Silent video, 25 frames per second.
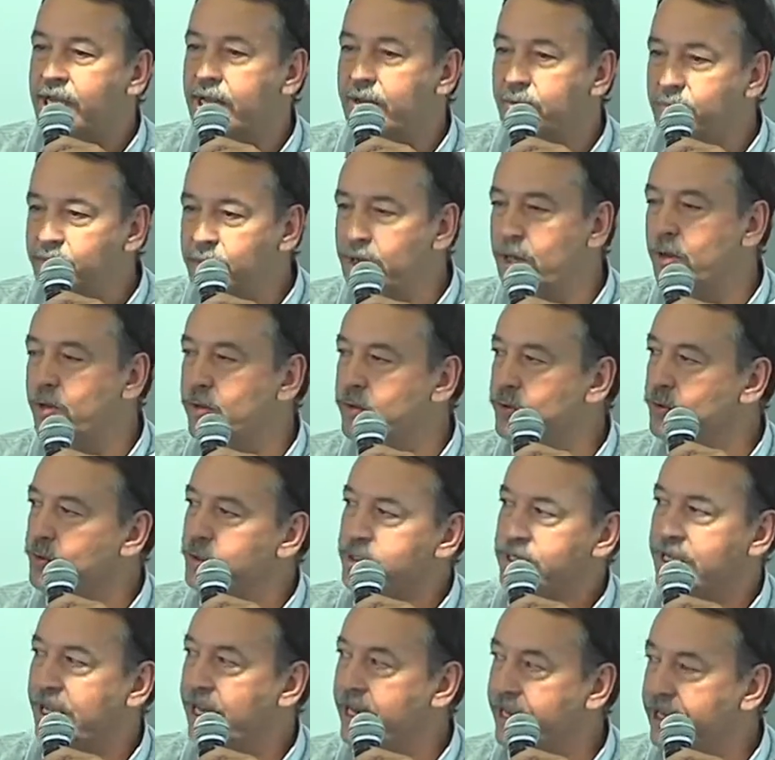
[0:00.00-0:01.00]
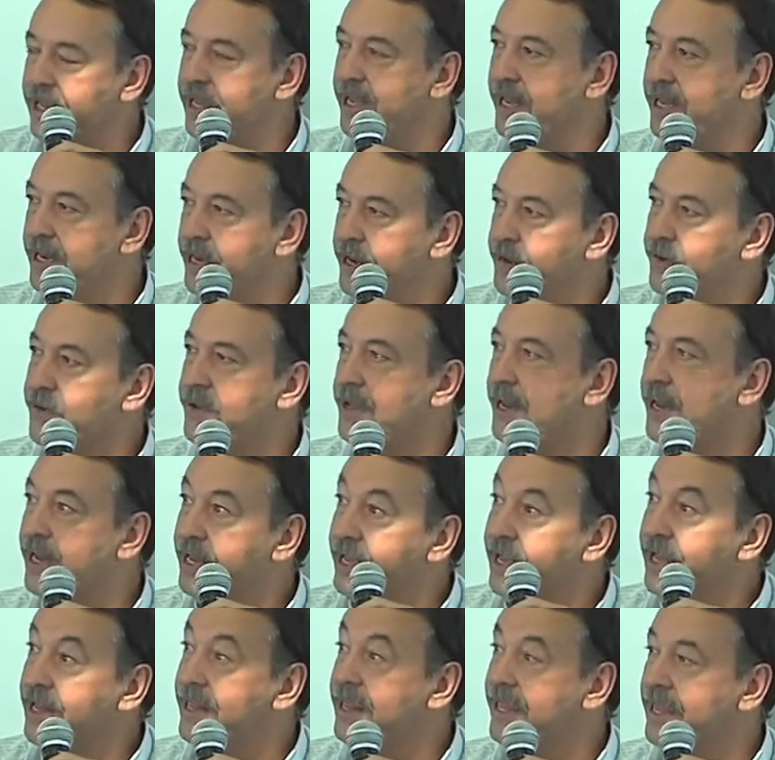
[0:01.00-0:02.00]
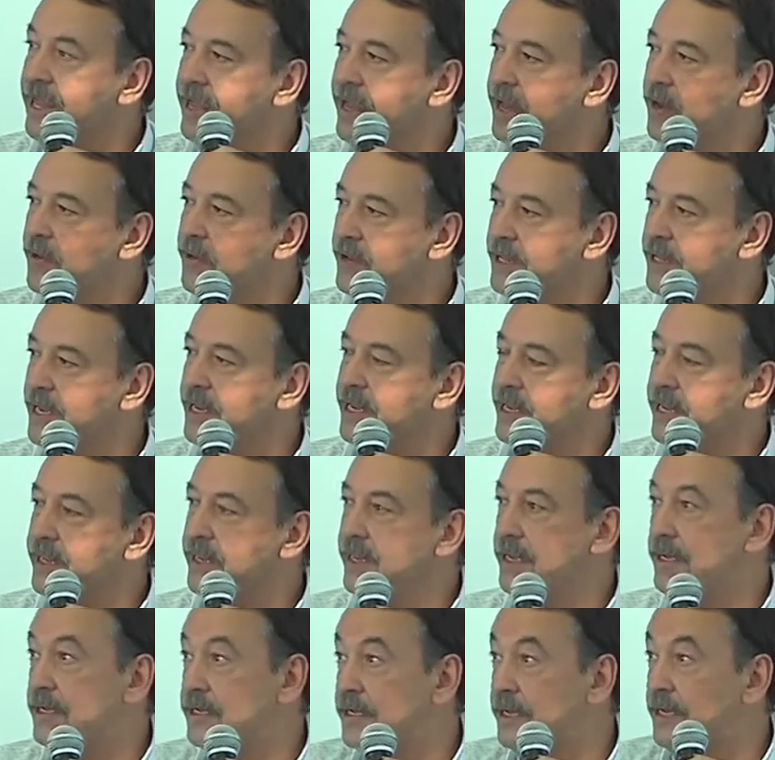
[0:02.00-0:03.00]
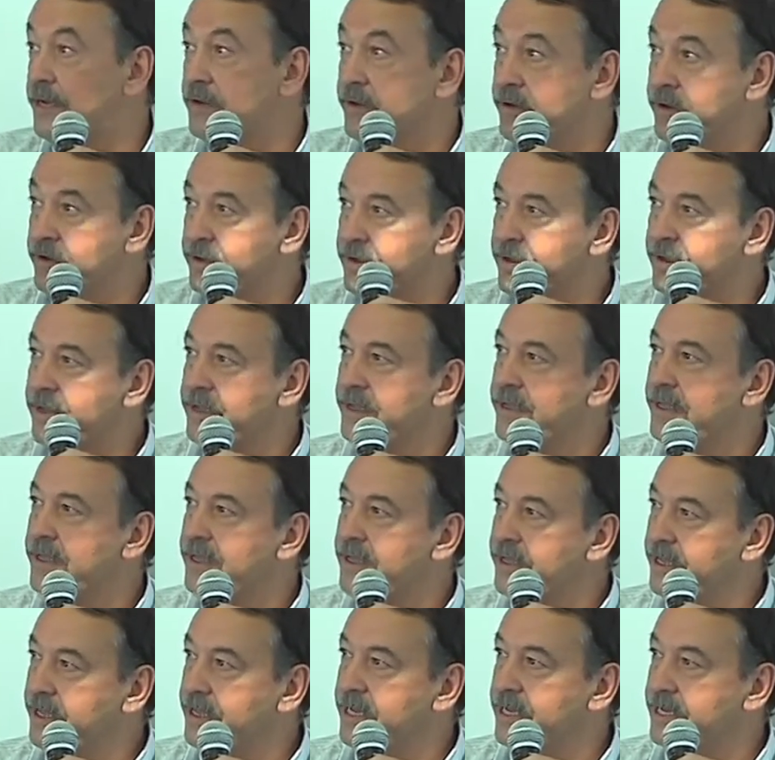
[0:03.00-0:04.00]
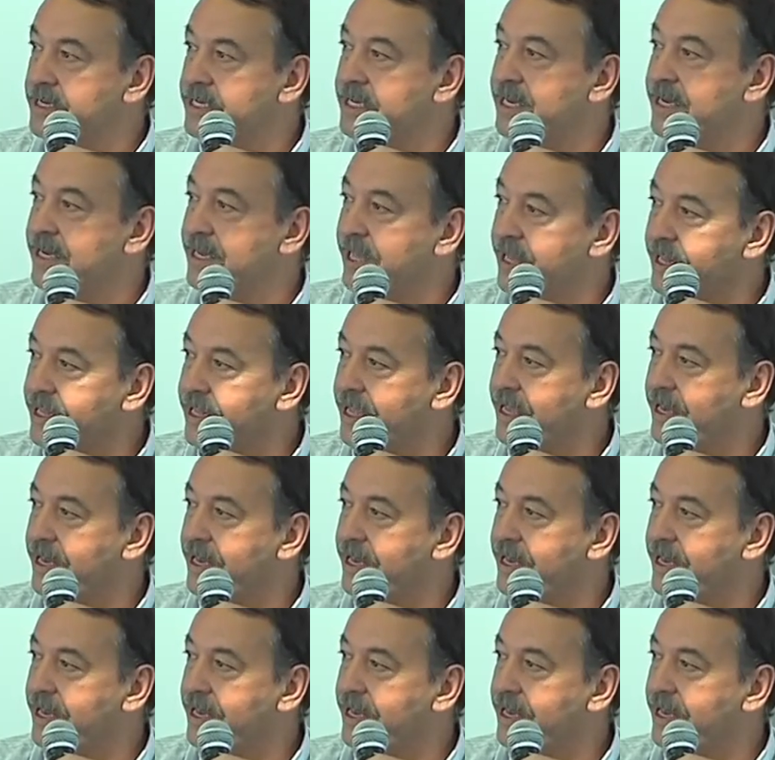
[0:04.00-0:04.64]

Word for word: Donc ce n'est pas seulement que ce soit le pilote qui soit l'ingénieur.